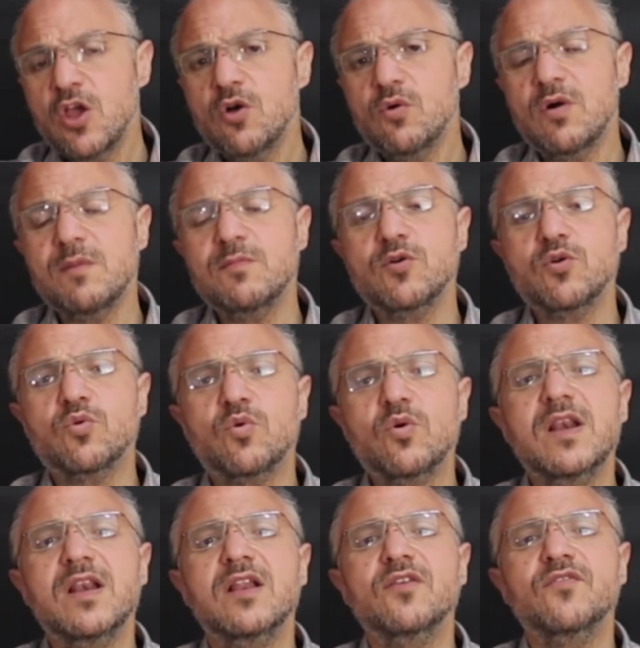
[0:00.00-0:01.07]
ومن
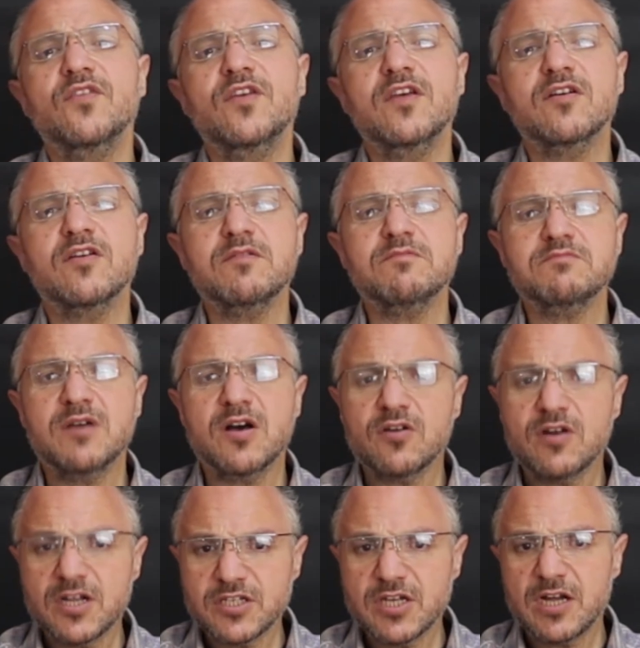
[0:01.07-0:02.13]
كل ضيق
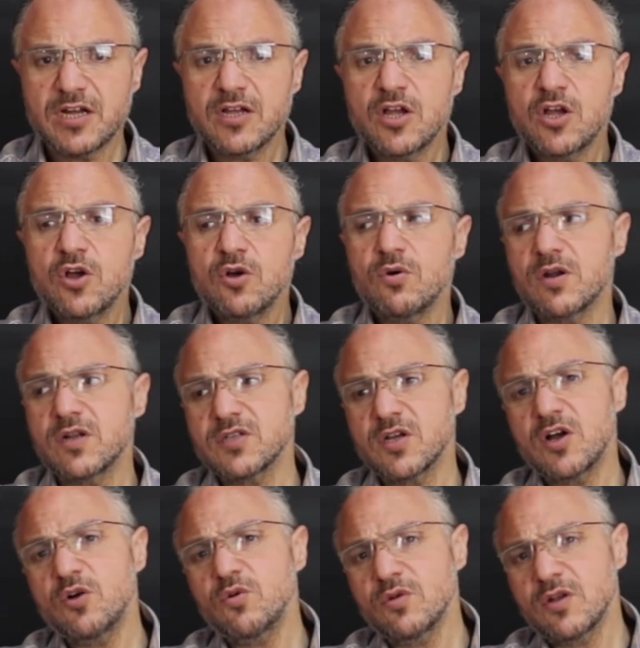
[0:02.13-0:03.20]
مخرجا
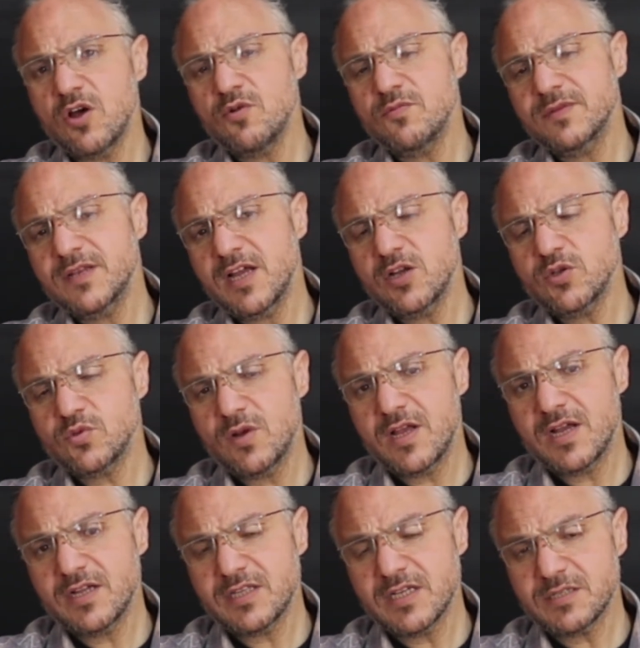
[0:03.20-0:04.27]
ورزقه الله من حيث لا
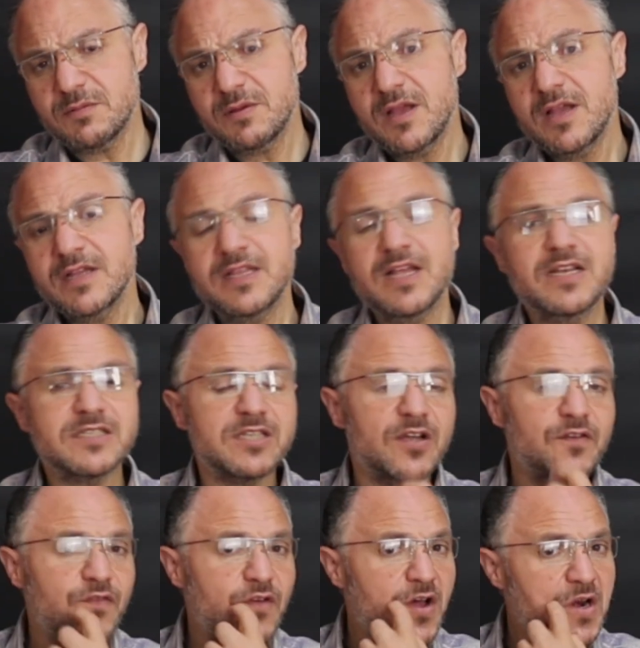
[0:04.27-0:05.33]
يحتسب ده
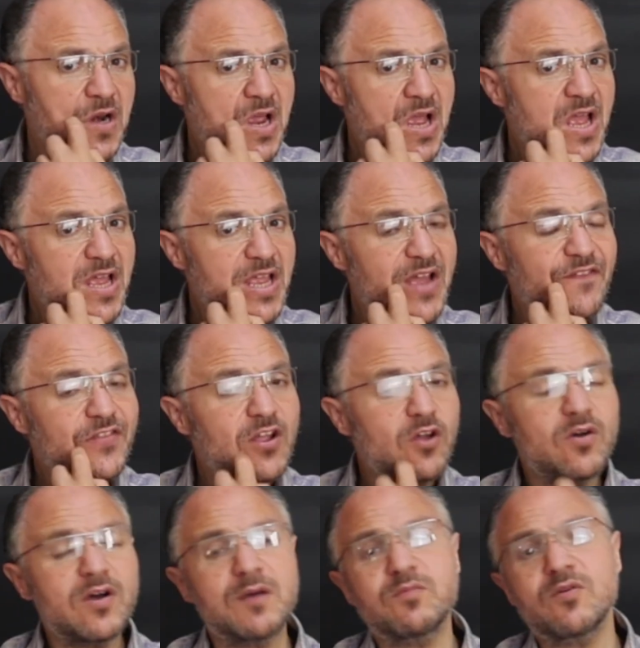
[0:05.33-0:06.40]
الاستغفار يفتح
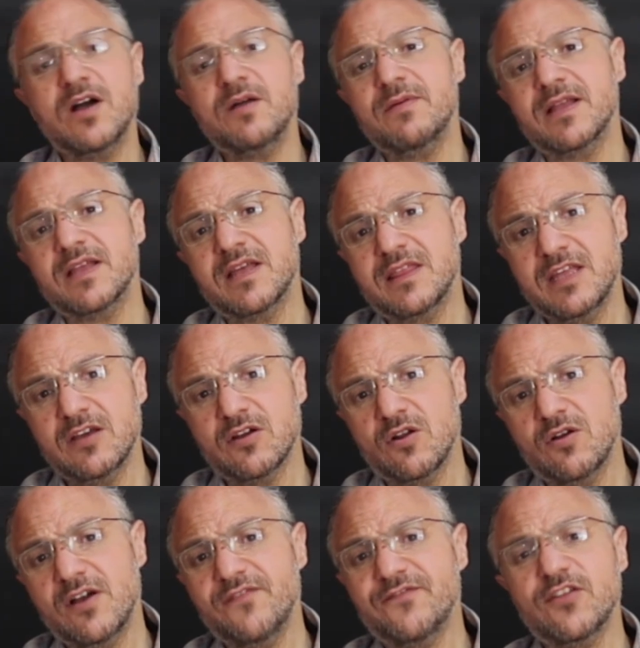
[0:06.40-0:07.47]
أبوابا كثيرة
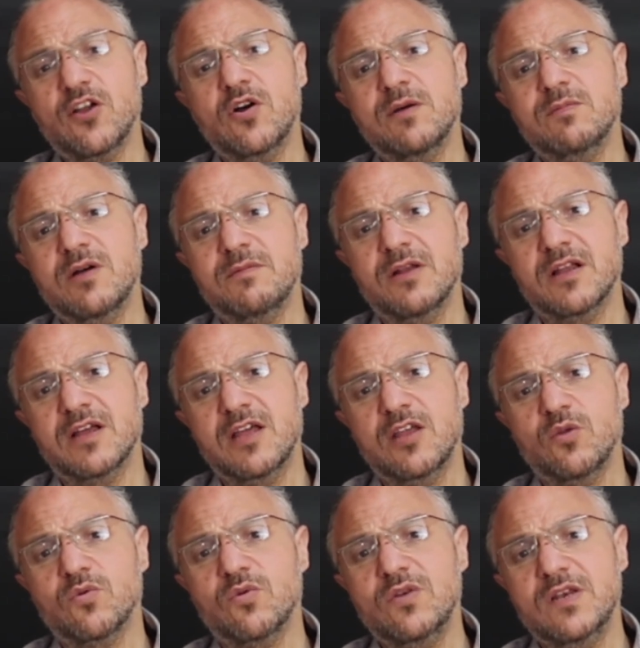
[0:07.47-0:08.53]
ويفتح أبواب
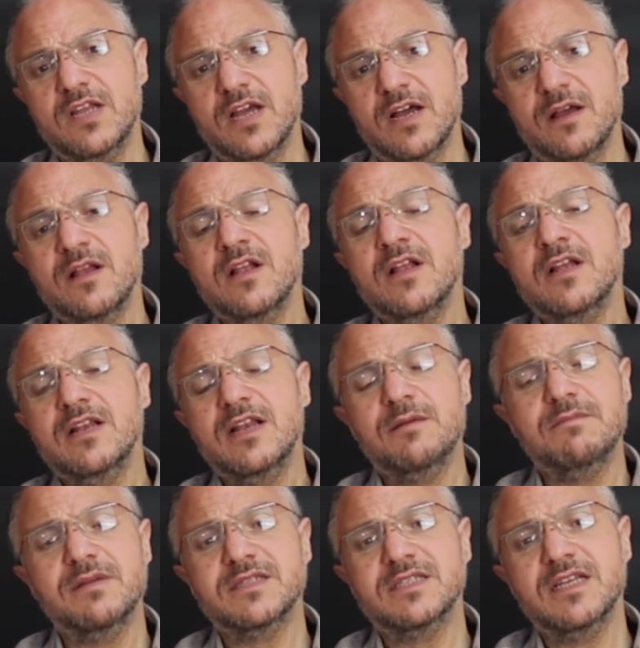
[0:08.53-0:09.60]
الخير كلها
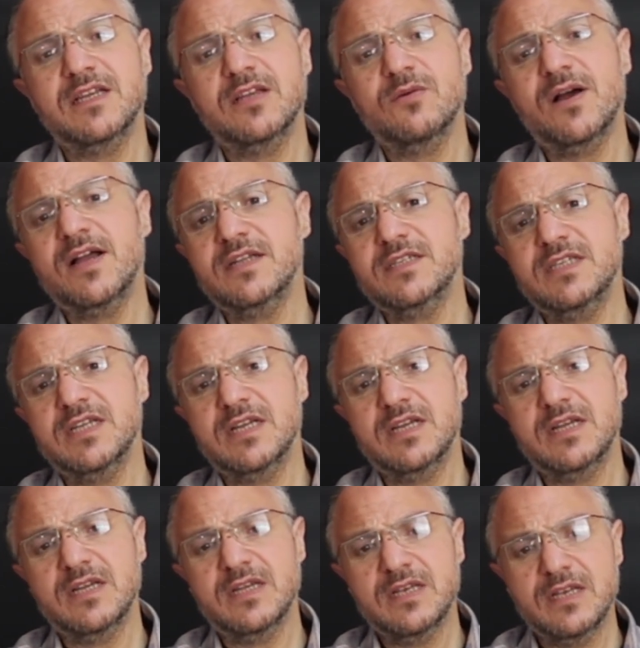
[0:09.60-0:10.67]
لما تيجي واحد
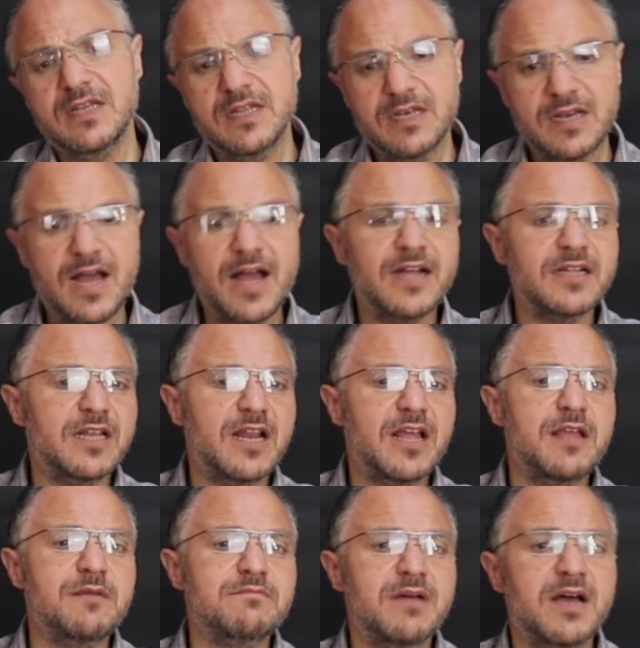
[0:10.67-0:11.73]
يجي لأحد
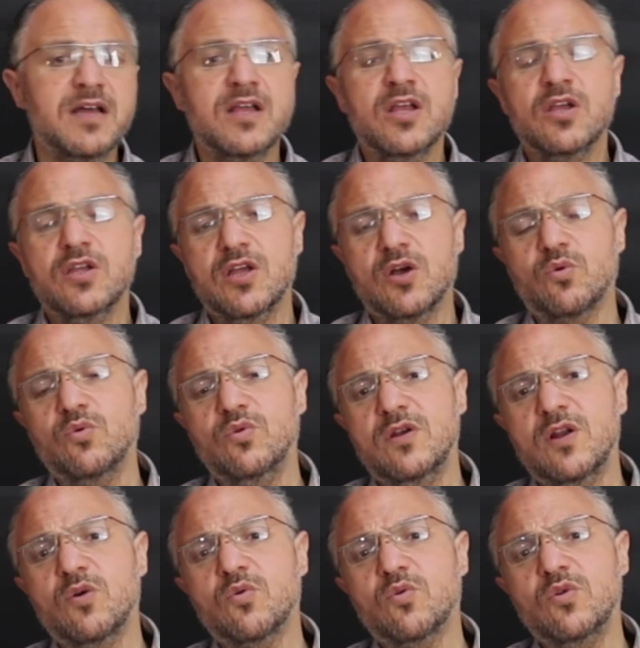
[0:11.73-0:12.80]
الأئمة يقول
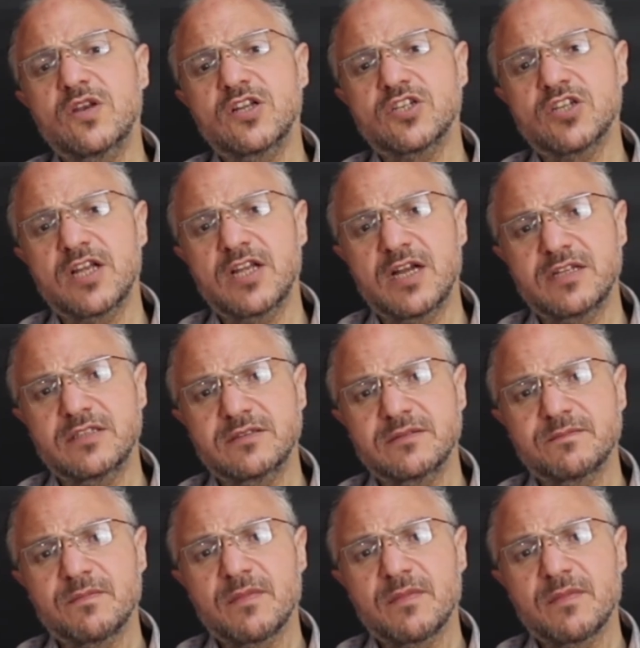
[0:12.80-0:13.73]
له كل شيئا